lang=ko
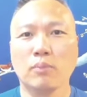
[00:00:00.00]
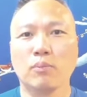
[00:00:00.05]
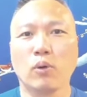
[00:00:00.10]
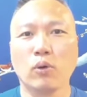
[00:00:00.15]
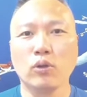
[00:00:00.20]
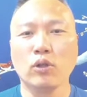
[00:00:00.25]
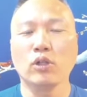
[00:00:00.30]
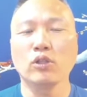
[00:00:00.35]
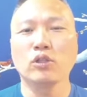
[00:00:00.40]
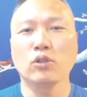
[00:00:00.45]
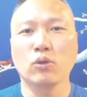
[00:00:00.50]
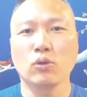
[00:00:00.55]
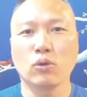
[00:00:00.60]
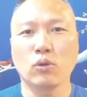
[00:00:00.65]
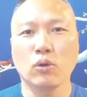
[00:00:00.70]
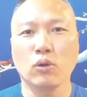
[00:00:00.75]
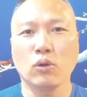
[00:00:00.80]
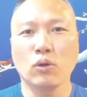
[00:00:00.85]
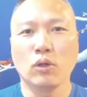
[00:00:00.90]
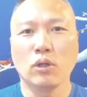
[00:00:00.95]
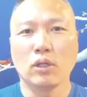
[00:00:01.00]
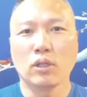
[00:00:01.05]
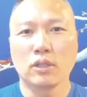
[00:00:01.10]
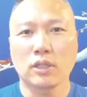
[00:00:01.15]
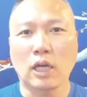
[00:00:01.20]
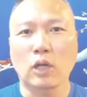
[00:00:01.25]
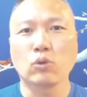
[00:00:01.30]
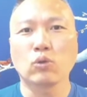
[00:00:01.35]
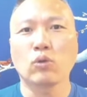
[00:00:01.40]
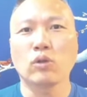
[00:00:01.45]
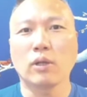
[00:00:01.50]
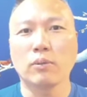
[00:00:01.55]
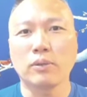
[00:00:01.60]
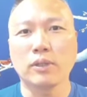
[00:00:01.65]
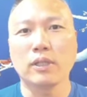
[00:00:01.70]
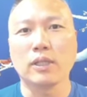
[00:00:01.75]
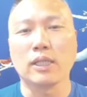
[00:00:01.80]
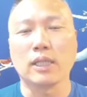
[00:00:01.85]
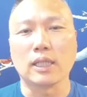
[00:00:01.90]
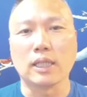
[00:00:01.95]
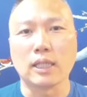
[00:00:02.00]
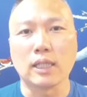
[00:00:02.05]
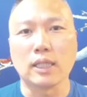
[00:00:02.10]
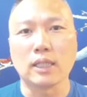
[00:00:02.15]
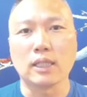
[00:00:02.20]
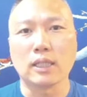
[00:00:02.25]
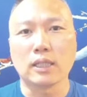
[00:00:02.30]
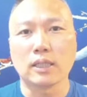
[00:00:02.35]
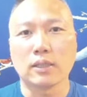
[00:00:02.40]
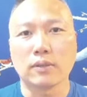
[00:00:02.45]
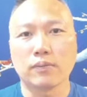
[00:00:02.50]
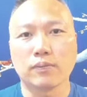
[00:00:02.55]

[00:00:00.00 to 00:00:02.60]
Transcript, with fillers: 본능적으로 창조를 해버리니까